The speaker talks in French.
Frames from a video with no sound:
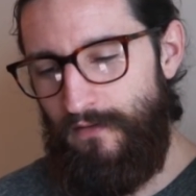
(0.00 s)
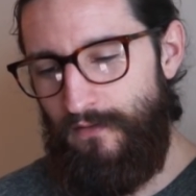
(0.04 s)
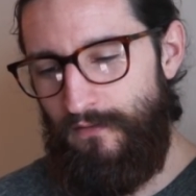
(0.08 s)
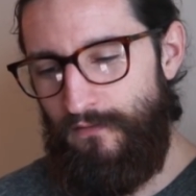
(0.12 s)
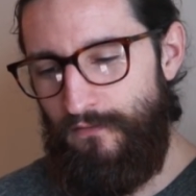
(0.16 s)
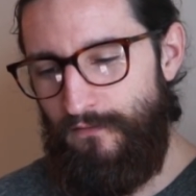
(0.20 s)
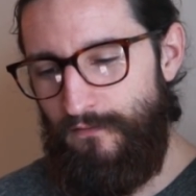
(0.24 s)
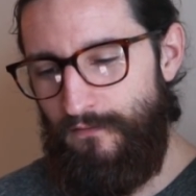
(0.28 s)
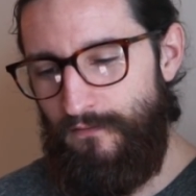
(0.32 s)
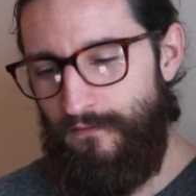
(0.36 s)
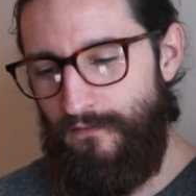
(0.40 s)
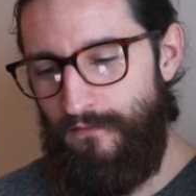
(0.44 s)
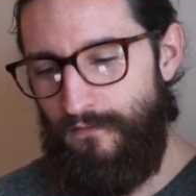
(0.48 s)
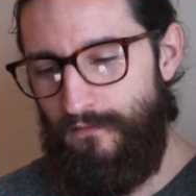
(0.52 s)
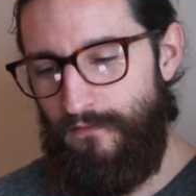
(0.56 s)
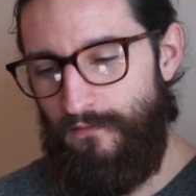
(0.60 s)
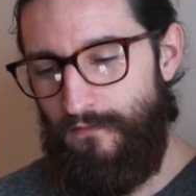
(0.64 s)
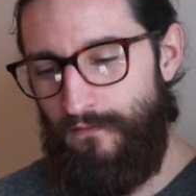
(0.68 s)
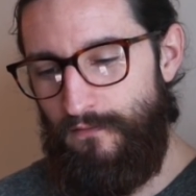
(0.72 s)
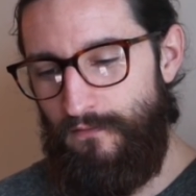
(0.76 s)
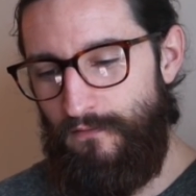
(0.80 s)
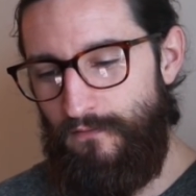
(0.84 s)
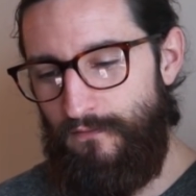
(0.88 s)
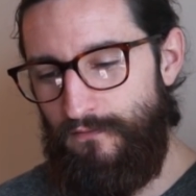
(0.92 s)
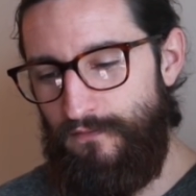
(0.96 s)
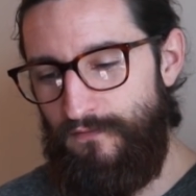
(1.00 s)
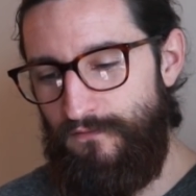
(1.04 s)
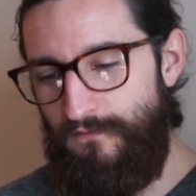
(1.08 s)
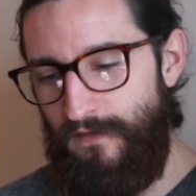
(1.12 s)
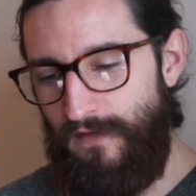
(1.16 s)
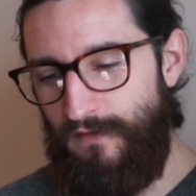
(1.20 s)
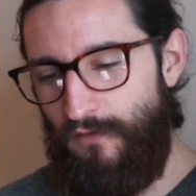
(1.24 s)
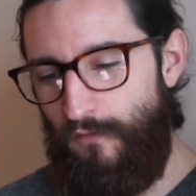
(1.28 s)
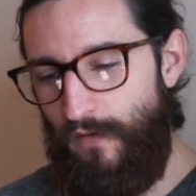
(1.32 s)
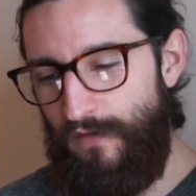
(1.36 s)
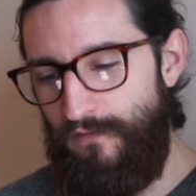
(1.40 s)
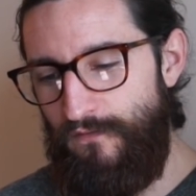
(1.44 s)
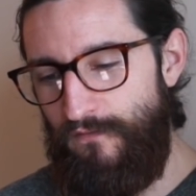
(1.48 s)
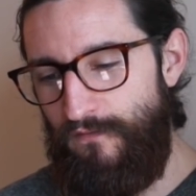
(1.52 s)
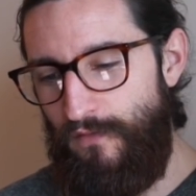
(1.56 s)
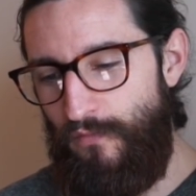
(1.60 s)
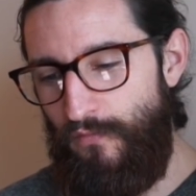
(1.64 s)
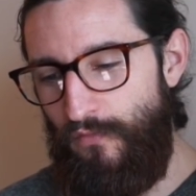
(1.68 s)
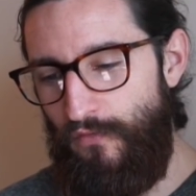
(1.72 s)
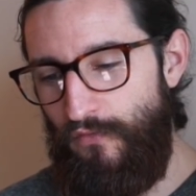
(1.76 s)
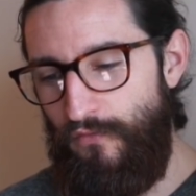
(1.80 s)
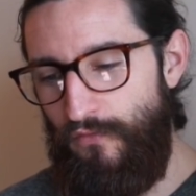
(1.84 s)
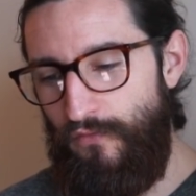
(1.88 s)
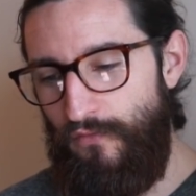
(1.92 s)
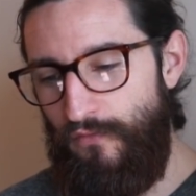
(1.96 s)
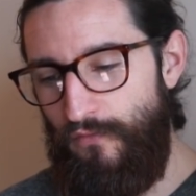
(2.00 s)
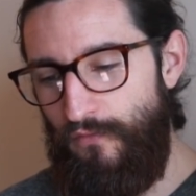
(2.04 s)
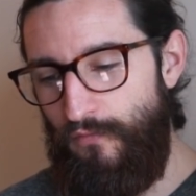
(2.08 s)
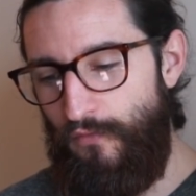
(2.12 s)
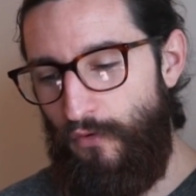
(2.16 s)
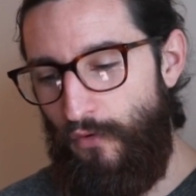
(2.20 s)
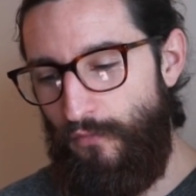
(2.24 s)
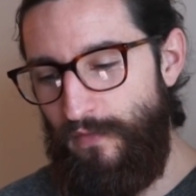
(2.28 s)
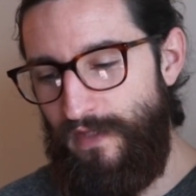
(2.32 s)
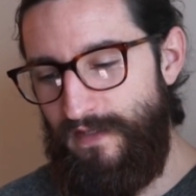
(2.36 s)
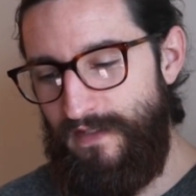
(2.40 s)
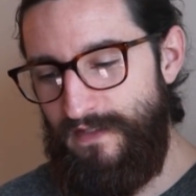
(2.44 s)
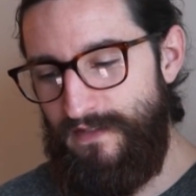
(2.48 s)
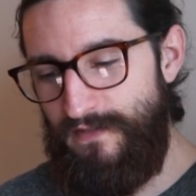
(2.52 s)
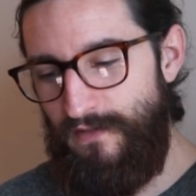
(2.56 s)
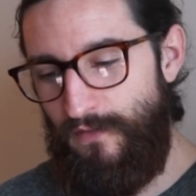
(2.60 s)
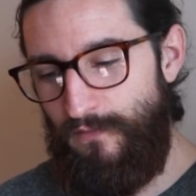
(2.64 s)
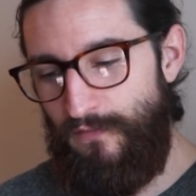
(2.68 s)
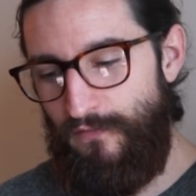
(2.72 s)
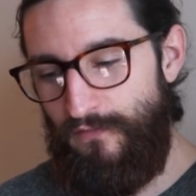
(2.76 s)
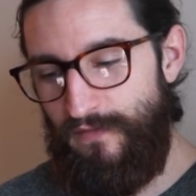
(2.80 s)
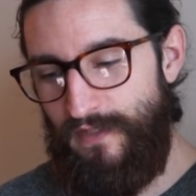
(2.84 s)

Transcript: le, du 23 novembre au 1er décembre,